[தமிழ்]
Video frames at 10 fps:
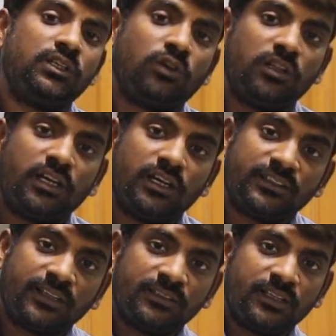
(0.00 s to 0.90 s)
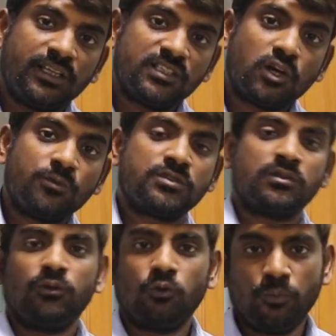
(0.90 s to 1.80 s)
ஸோ அதுக்காக க தனியாக ஜாப்ஸ்
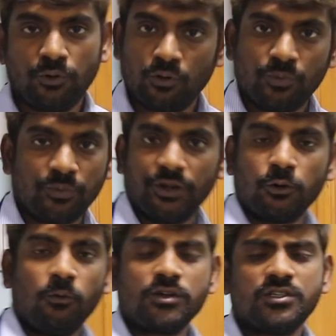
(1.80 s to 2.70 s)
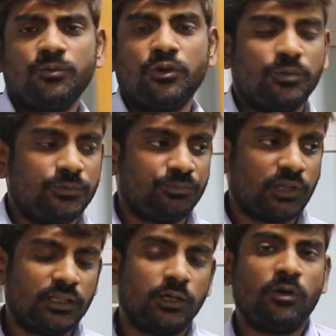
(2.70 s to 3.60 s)
குரூப் ஒன்று ஓப்பன் பண்ணியிருக்கோம் வாட்ஸ்அப் குரூப்
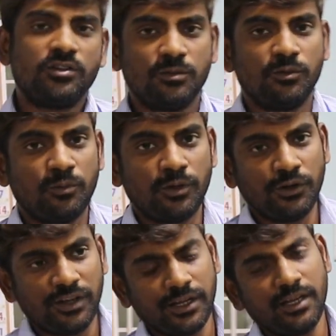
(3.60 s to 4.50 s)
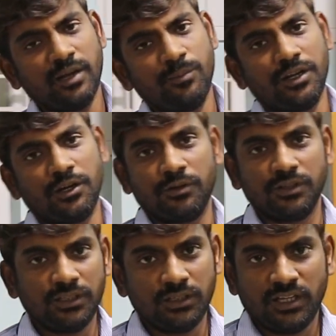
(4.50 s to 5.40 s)
அந்த வாட்ஸ்அப் குரூப்லேயும் டெய்லி அப்டேட்டட்
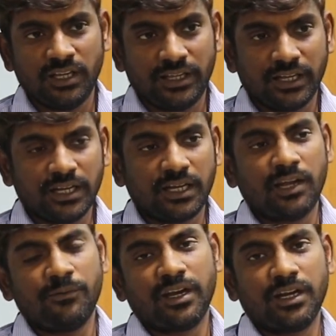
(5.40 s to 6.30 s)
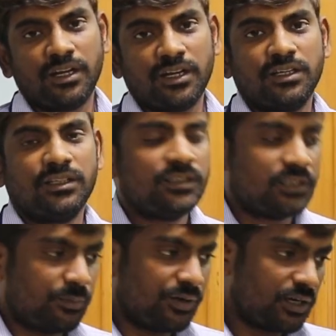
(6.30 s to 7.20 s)
வந்து எங்கெங்கெல்லாம் வேக்கண்ட் இருக்குது
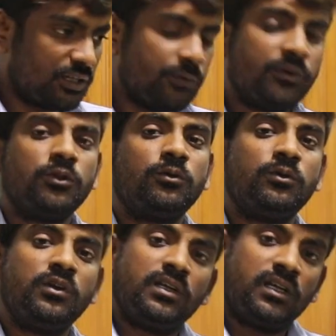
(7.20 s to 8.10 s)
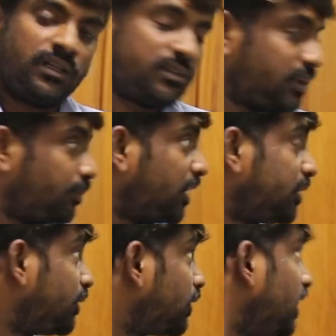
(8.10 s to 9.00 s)
அப்படின்றதையும் வந்துடும் சம்
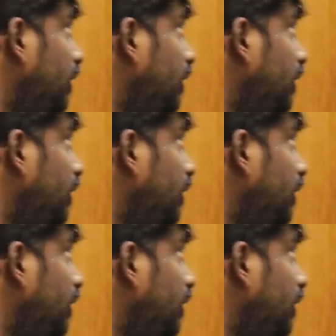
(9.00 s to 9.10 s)
அது மட்டும்